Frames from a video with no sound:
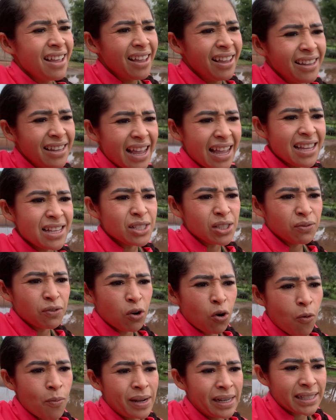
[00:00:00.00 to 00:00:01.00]
E é isso, vou
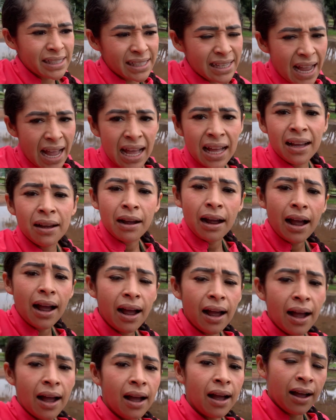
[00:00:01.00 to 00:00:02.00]
começar
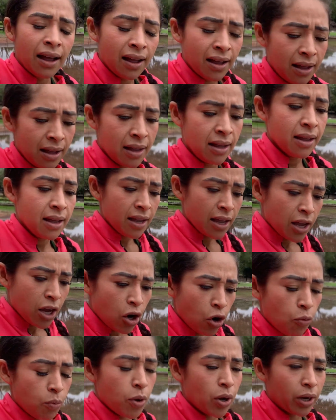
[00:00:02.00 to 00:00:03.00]
a... o meu